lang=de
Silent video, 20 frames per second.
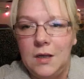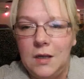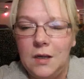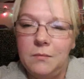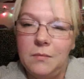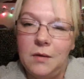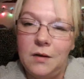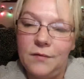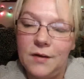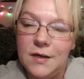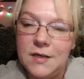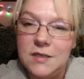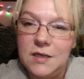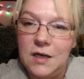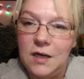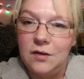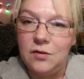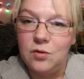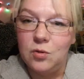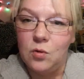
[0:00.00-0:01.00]
Man weiß
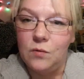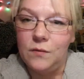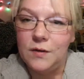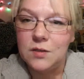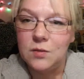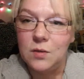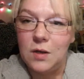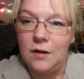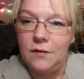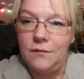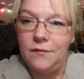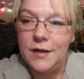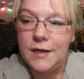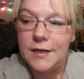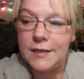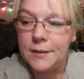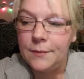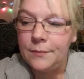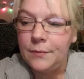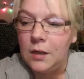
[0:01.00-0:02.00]
nicht so, was so
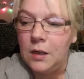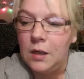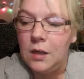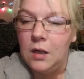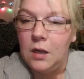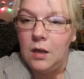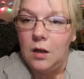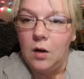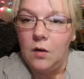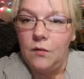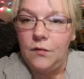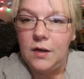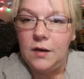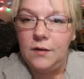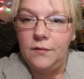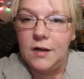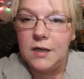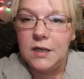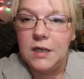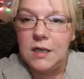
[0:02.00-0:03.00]
anfällt. Auf jeden
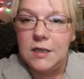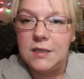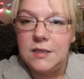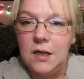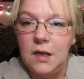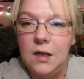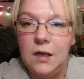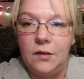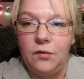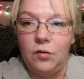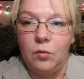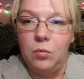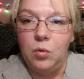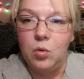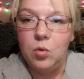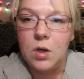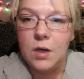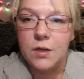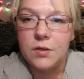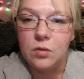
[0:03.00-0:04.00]
Fall geht es hier jetzt um
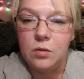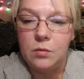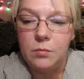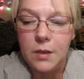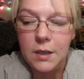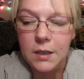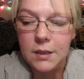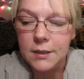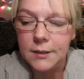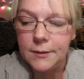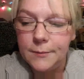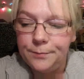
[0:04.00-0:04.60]
Lukas und mich.